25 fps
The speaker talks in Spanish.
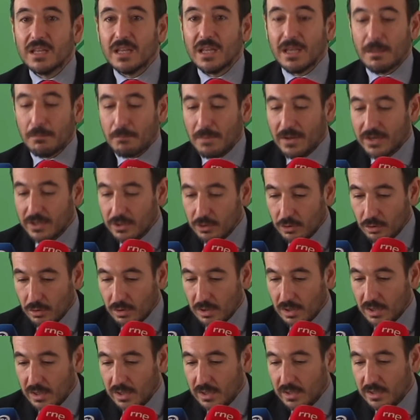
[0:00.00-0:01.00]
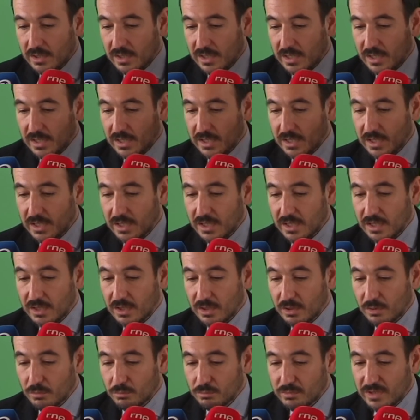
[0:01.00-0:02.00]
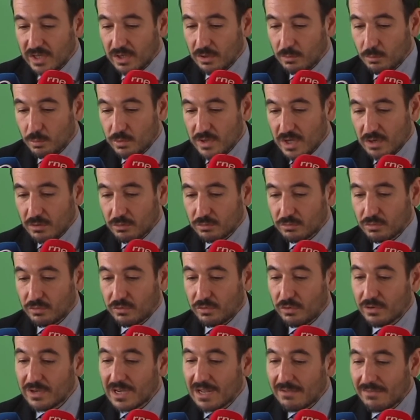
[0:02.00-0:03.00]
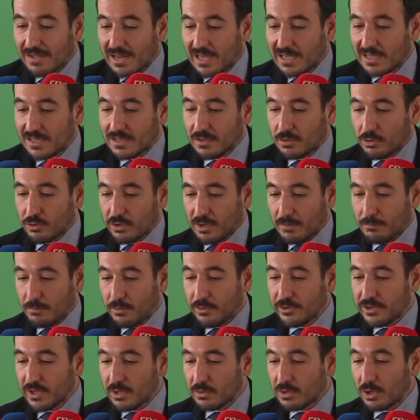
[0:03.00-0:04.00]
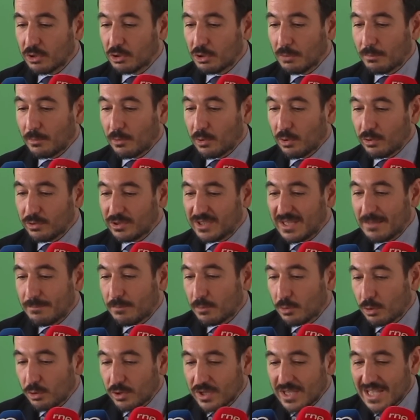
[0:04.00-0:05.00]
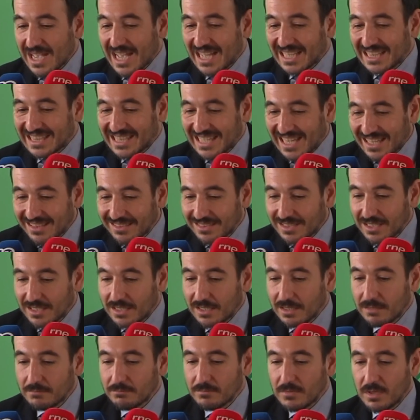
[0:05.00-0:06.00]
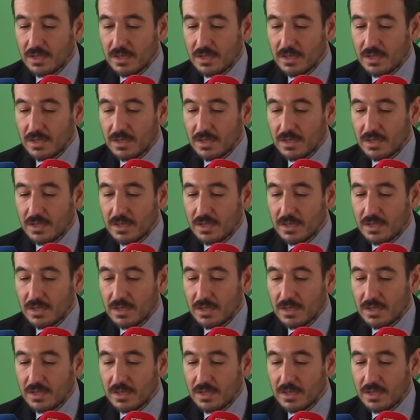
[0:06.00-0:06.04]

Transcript: español, de cuya construcción naval corresponde a una tipología atlántica.